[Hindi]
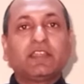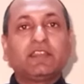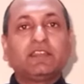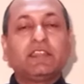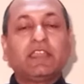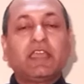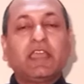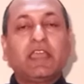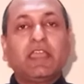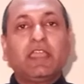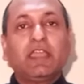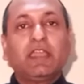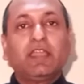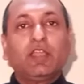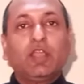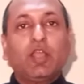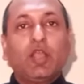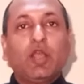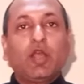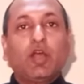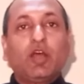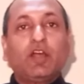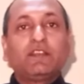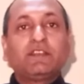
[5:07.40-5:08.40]
करना है
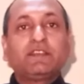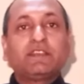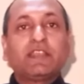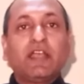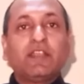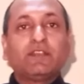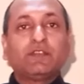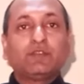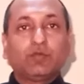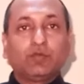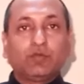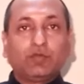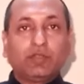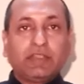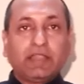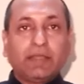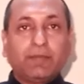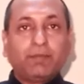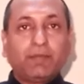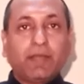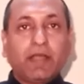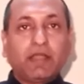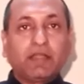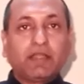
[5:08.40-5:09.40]
और सांसों को
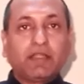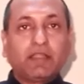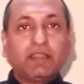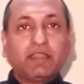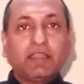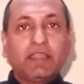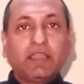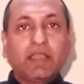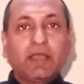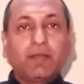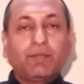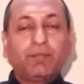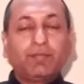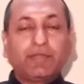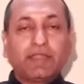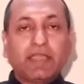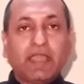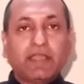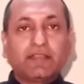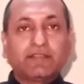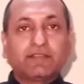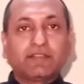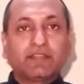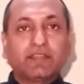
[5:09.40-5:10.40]
लंबा करने का
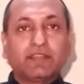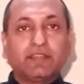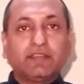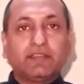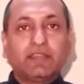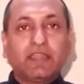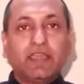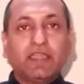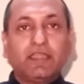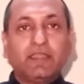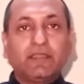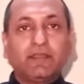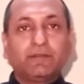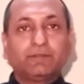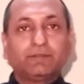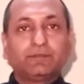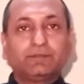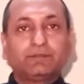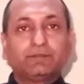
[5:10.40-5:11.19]
प्रयास करना है